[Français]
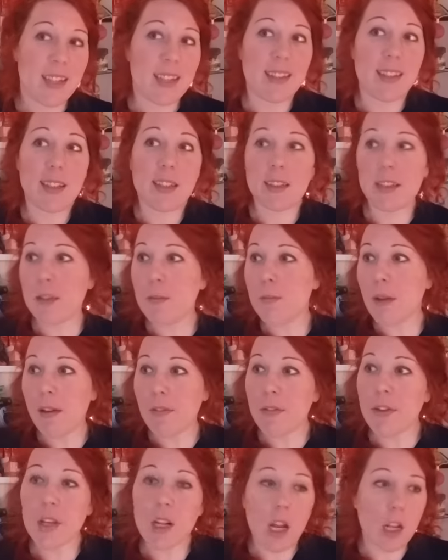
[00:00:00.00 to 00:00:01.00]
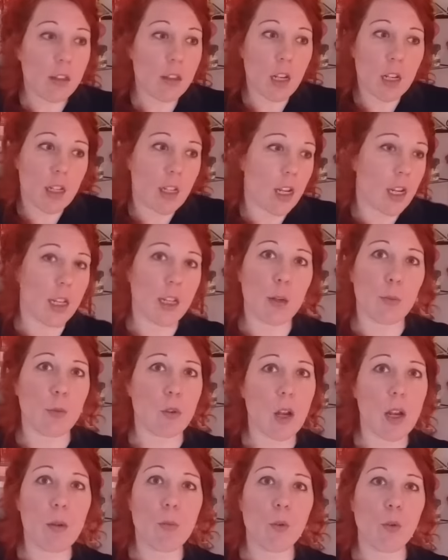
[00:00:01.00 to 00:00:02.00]
C'est si ma vie, là, telle qu'elle est comme
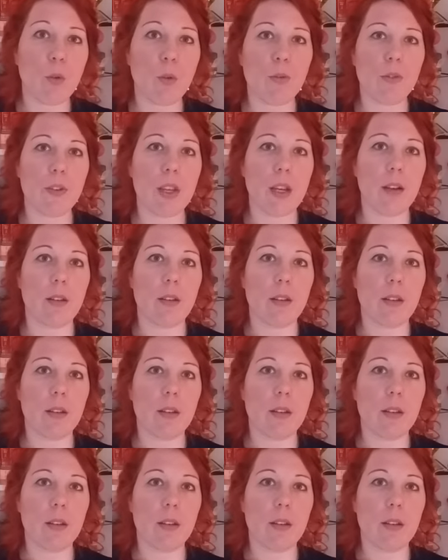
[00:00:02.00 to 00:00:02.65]
ça, elle me convient.